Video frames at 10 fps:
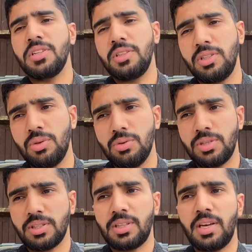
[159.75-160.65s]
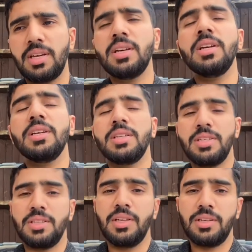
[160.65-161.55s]
जल्दी हो सकता है
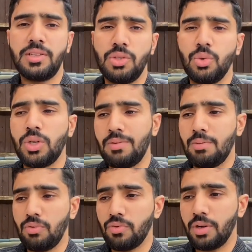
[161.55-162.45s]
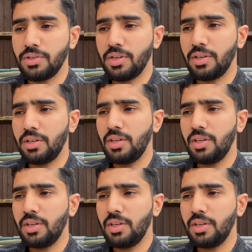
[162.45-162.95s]
इधर यूके में मूव कर जाएं